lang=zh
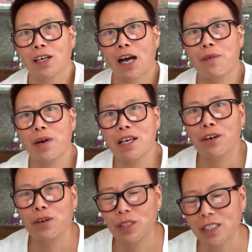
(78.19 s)
看完以
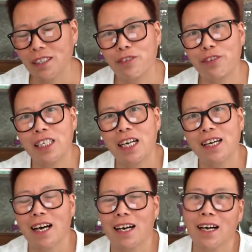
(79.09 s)
后，我真的非
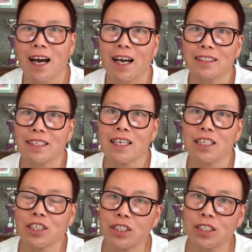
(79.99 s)
常感慨，在
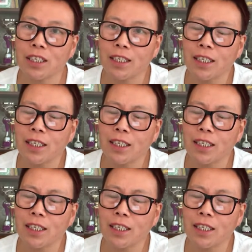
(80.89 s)
一个